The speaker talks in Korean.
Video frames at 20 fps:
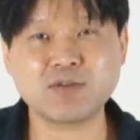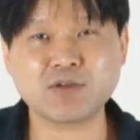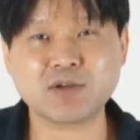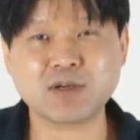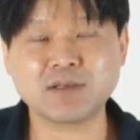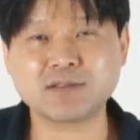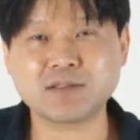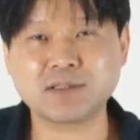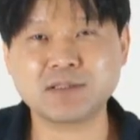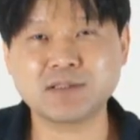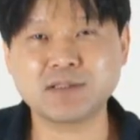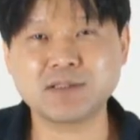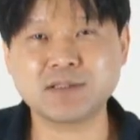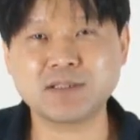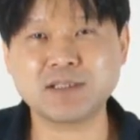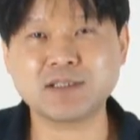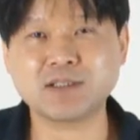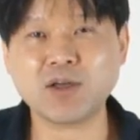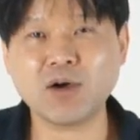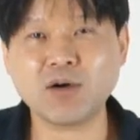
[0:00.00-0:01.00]

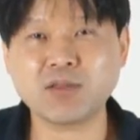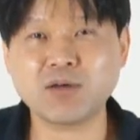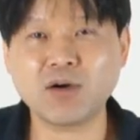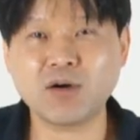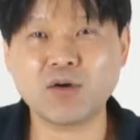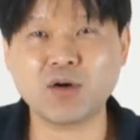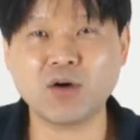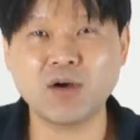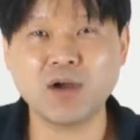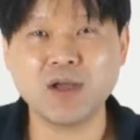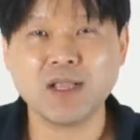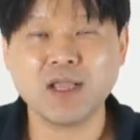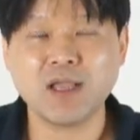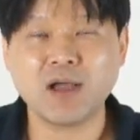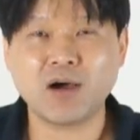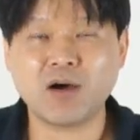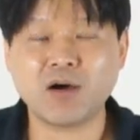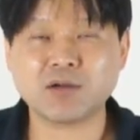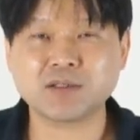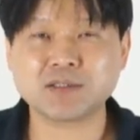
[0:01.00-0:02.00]
스커트를 떠서
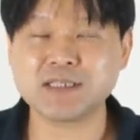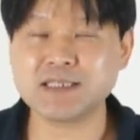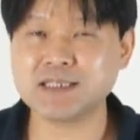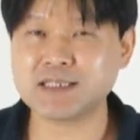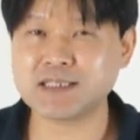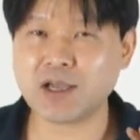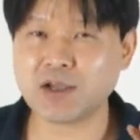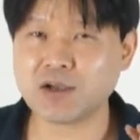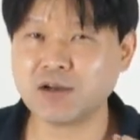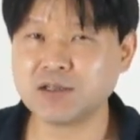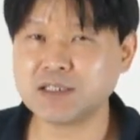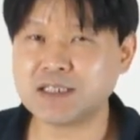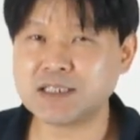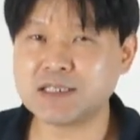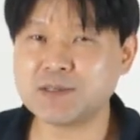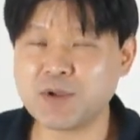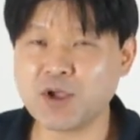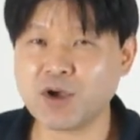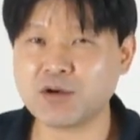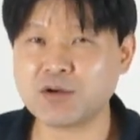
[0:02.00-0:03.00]
진짜
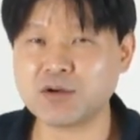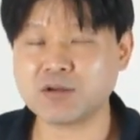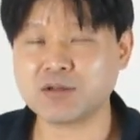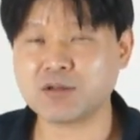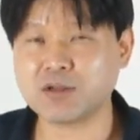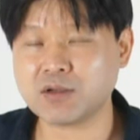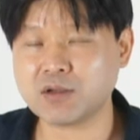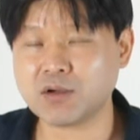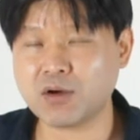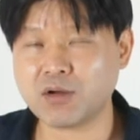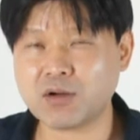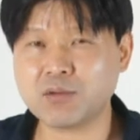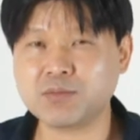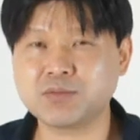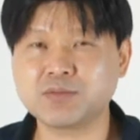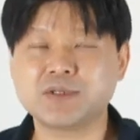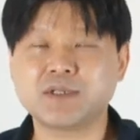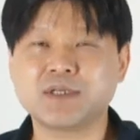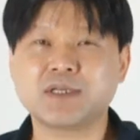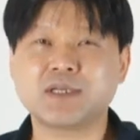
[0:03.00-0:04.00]
열심히 여,
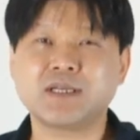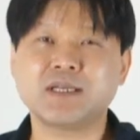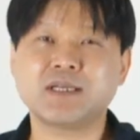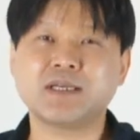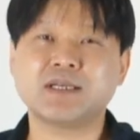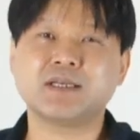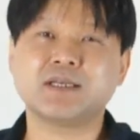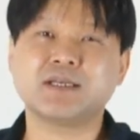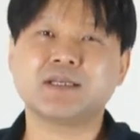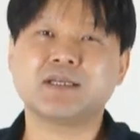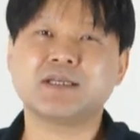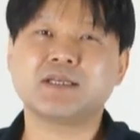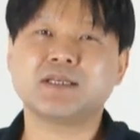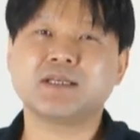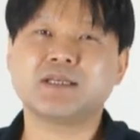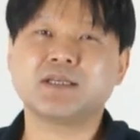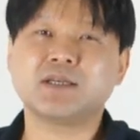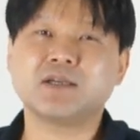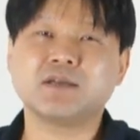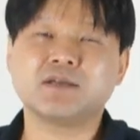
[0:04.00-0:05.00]
여러분들이
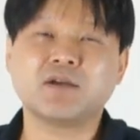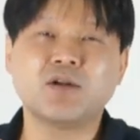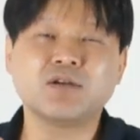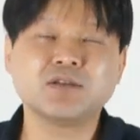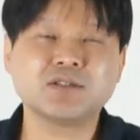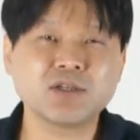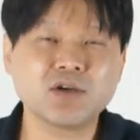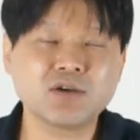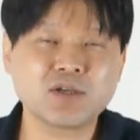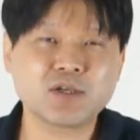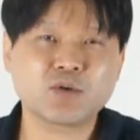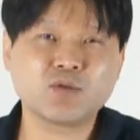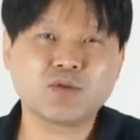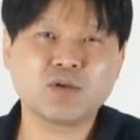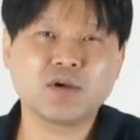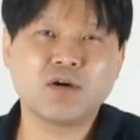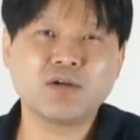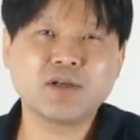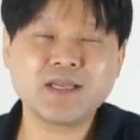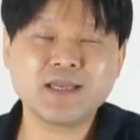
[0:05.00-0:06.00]
열정 있고
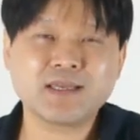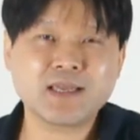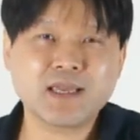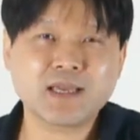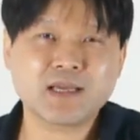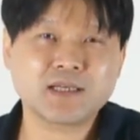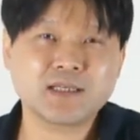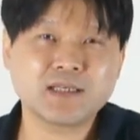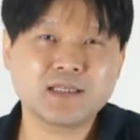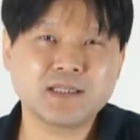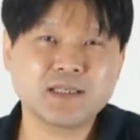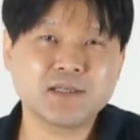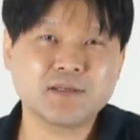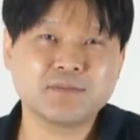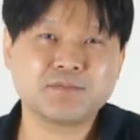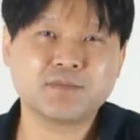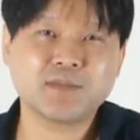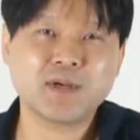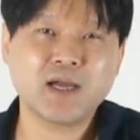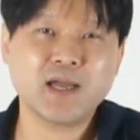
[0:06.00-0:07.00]
열이
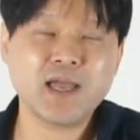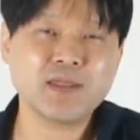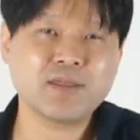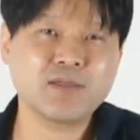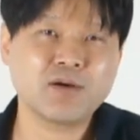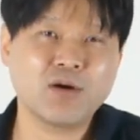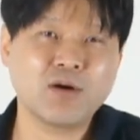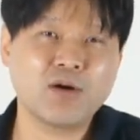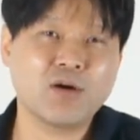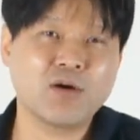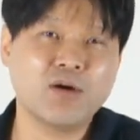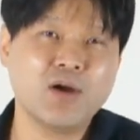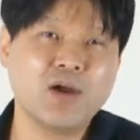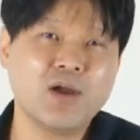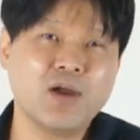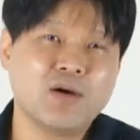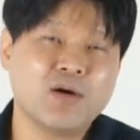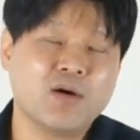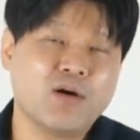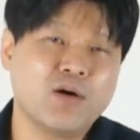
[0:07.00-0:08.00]
있게끔 해서
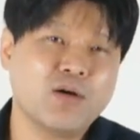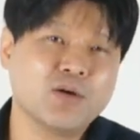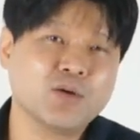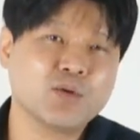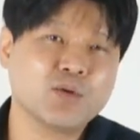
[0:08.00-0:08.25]
어,